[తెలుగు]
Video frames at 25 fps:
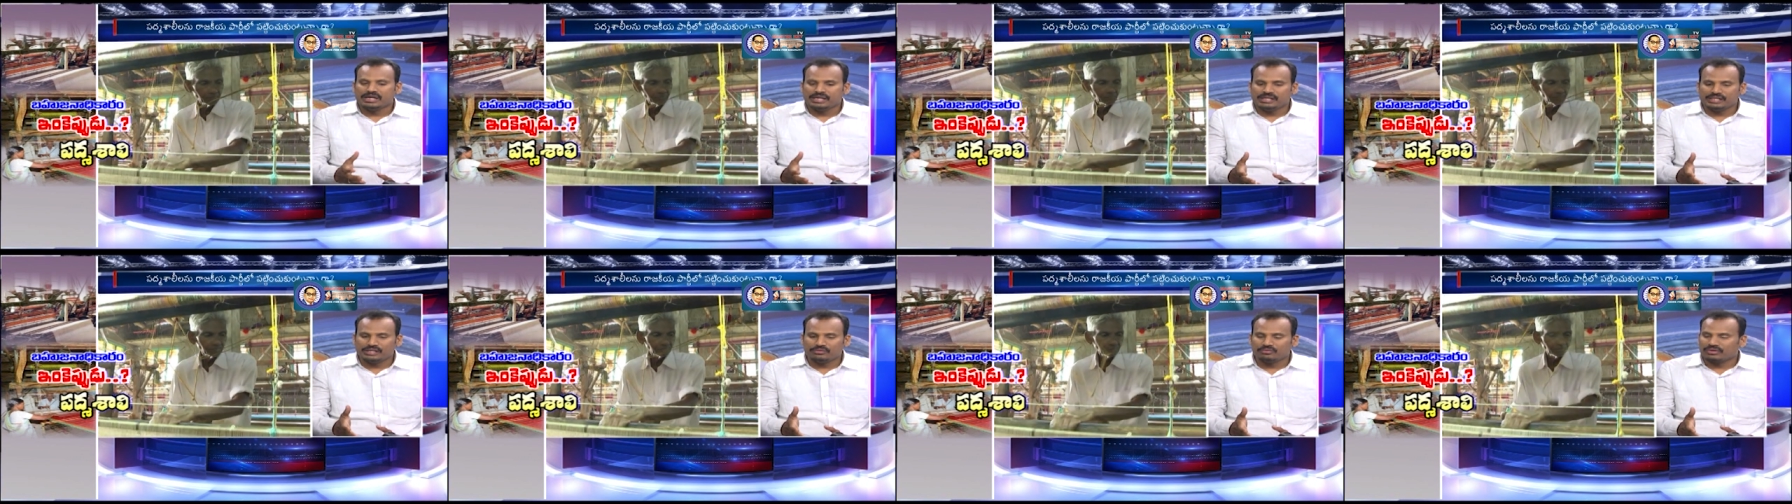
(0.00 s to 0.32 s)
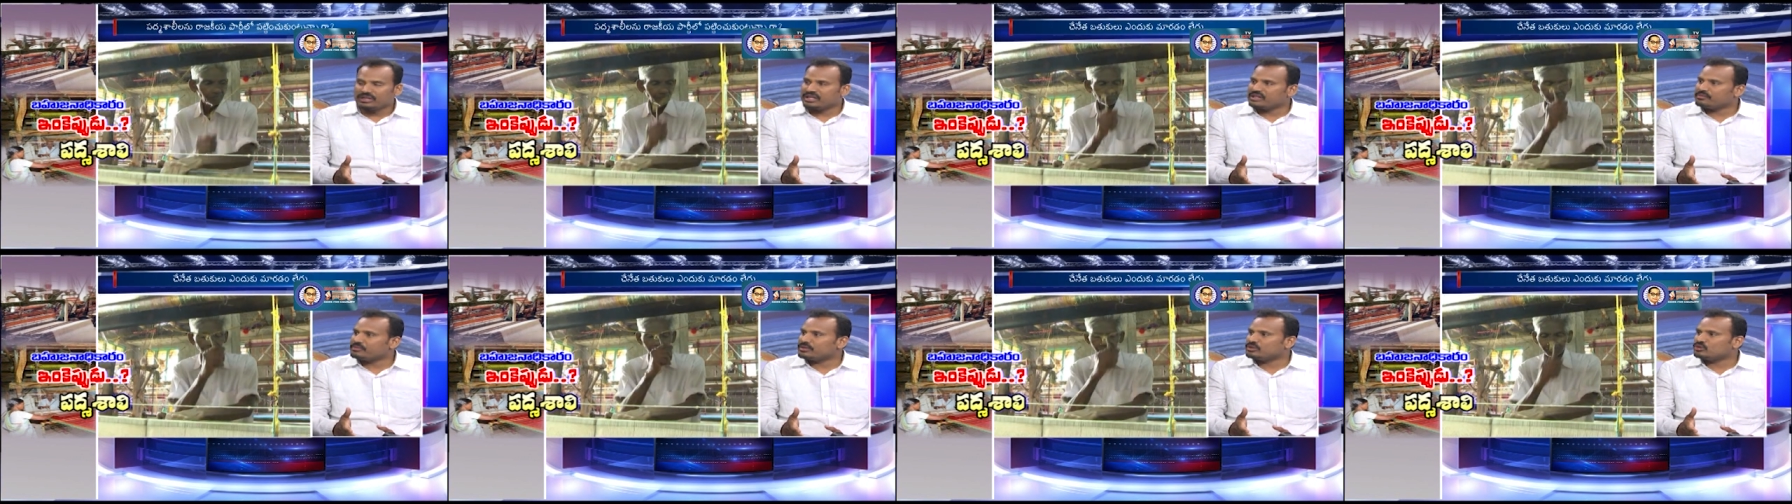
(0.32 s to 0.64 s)
ఇది వల్ల
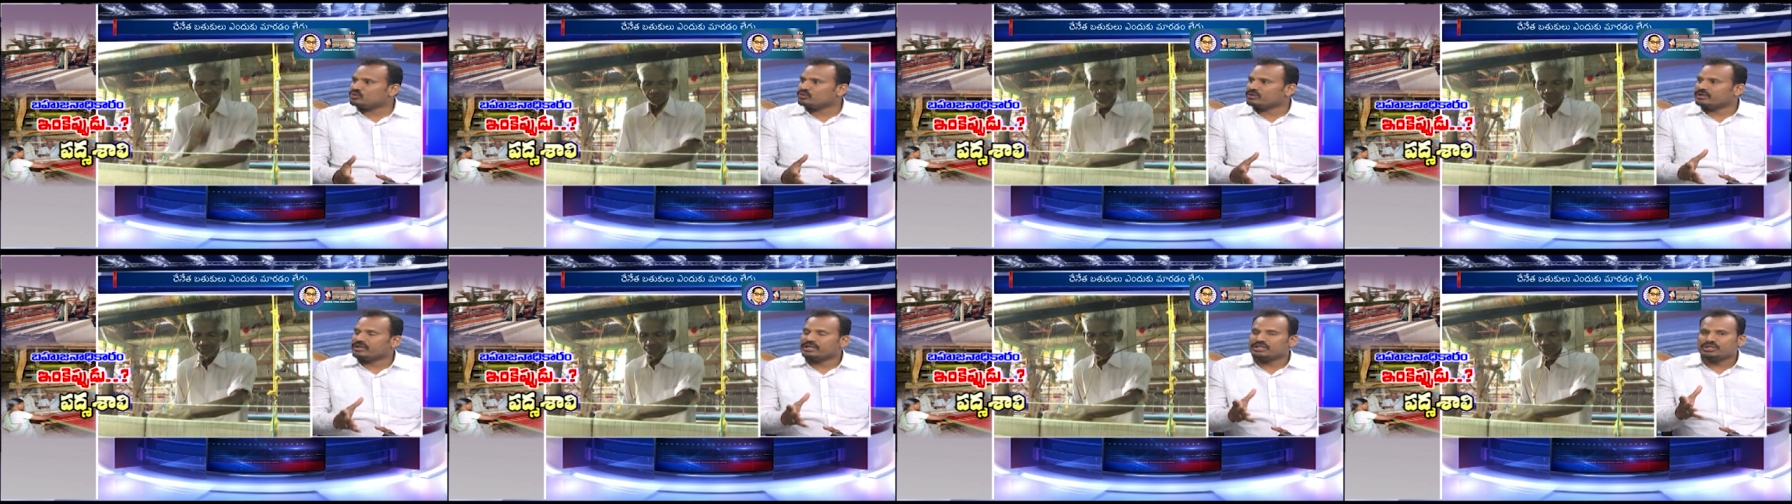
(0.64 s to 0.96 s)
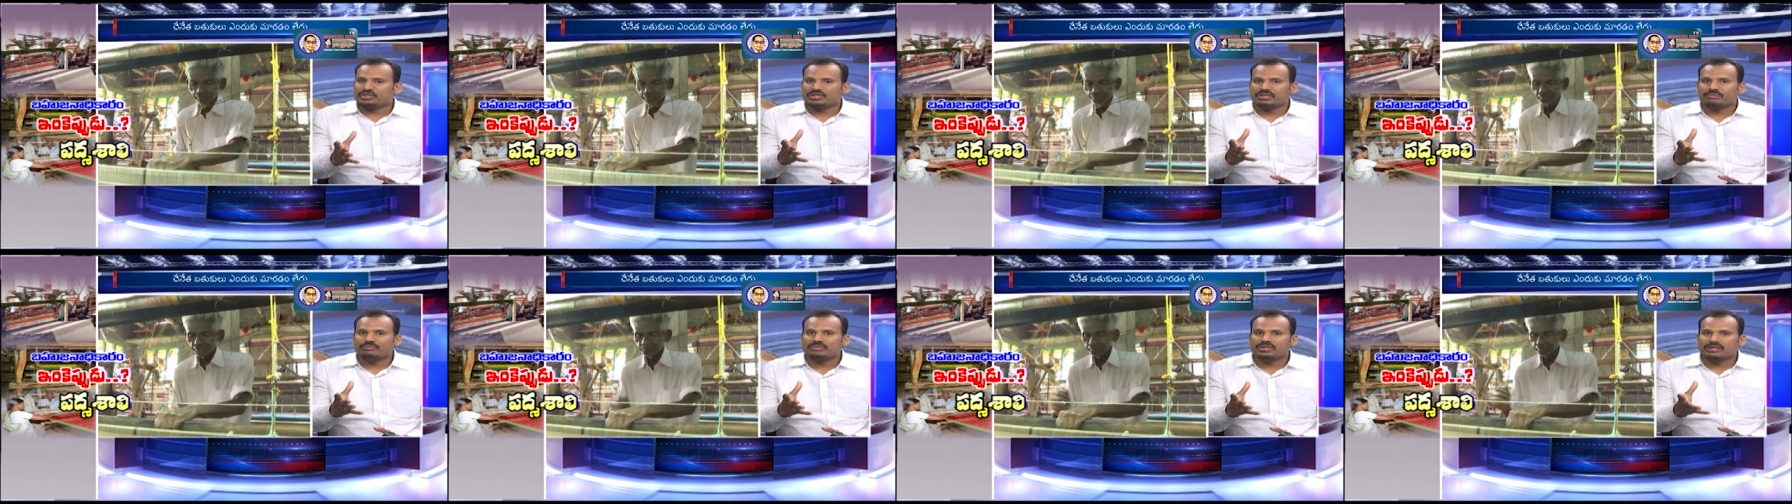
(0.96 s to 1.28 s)
ఏమవుతుందంటే
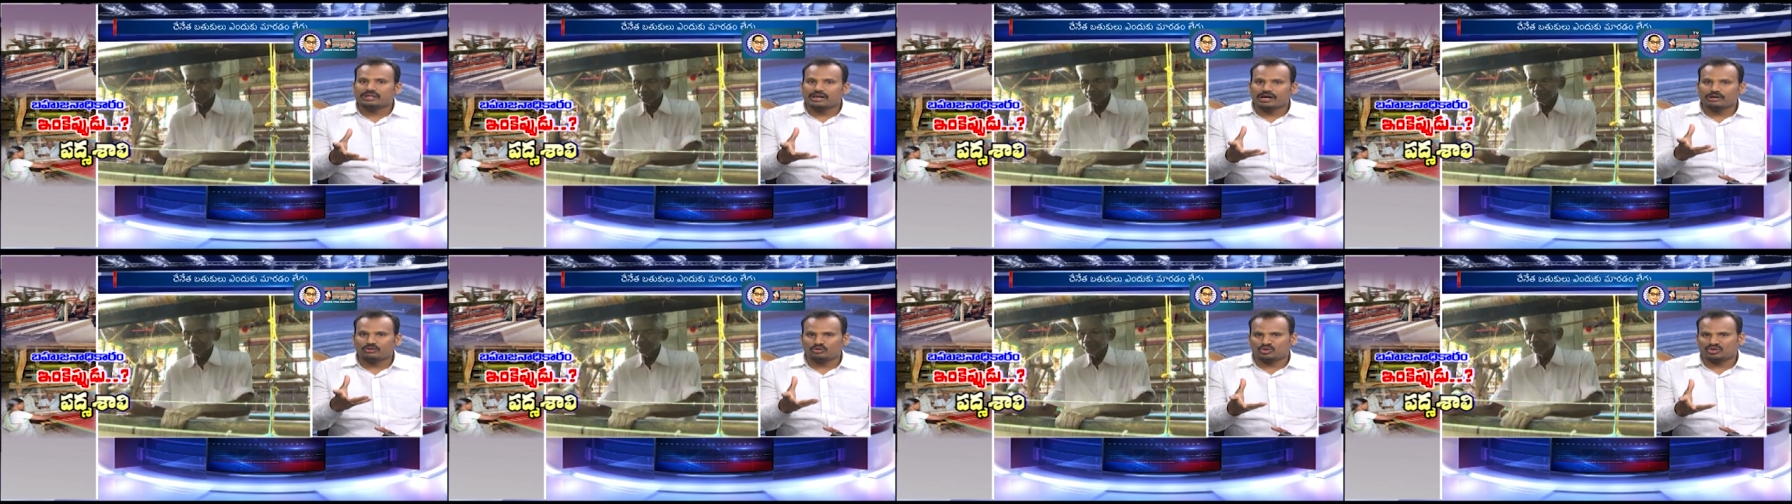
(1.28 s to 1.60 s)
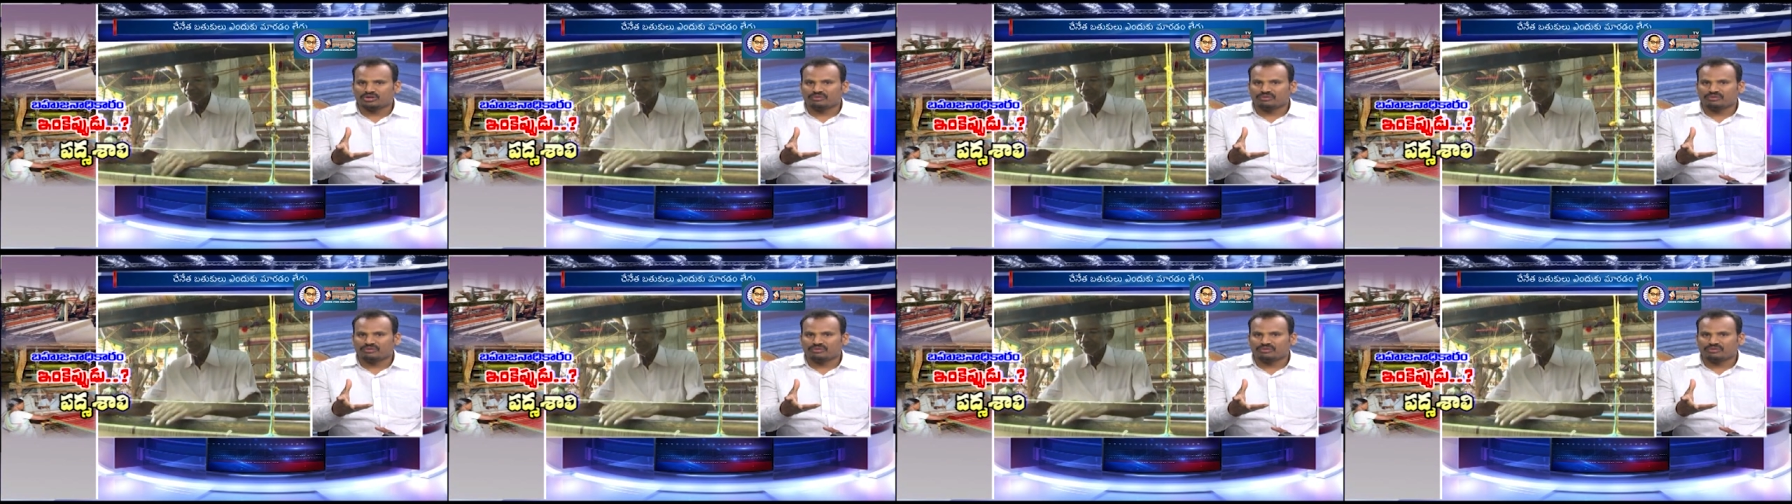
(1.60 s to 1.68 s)
శబ్ద కాలుష్యం